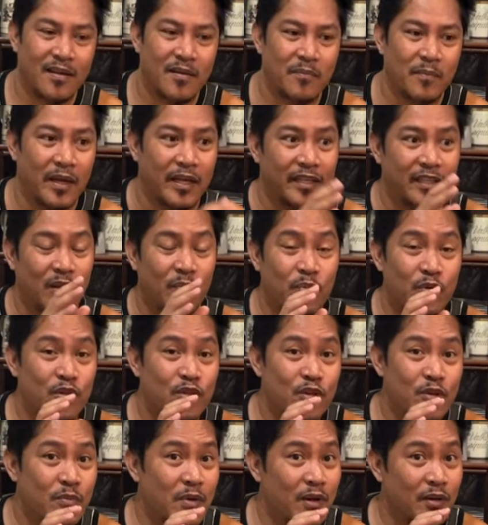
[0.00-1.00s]
Makikita po
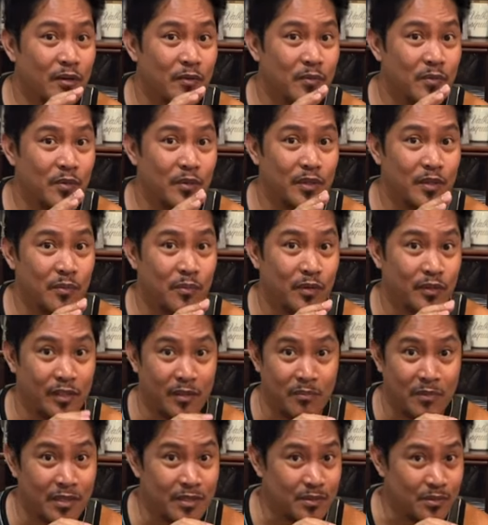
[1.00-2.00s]
yung mga namumulit na bote,
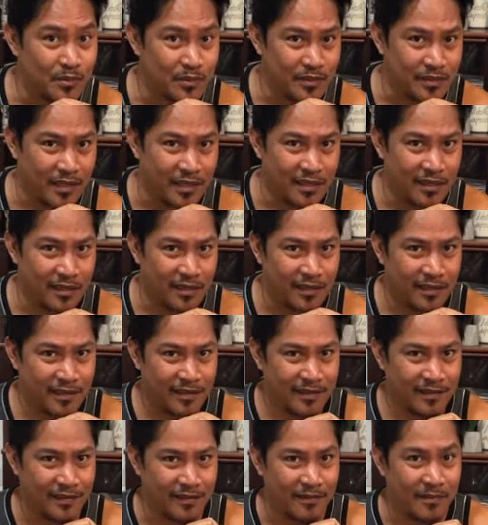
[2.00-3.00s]
mga social,
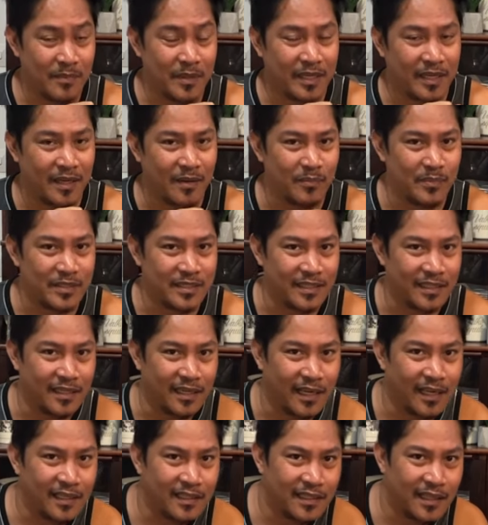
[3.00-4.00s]
o oh, mga
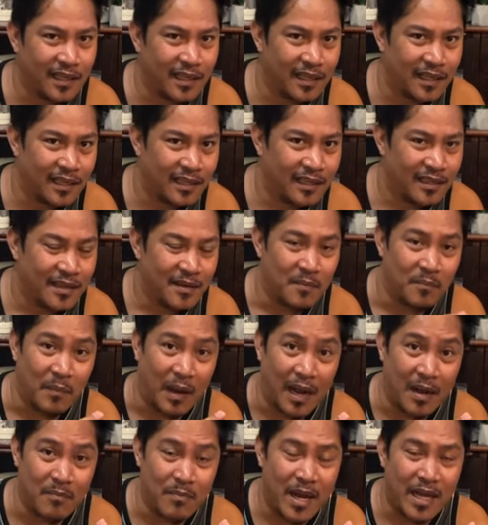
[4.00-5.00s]
nakabisikleta,
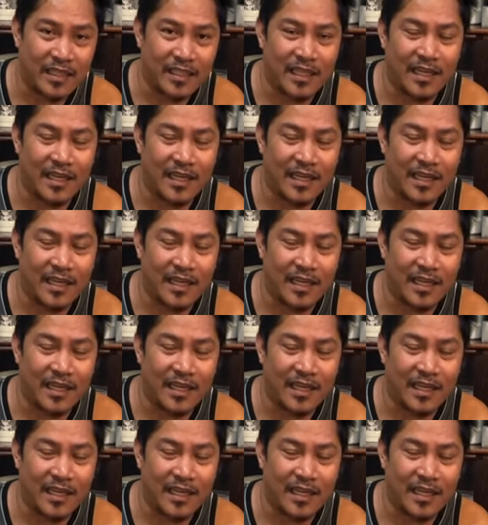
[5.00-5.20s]
mga bata.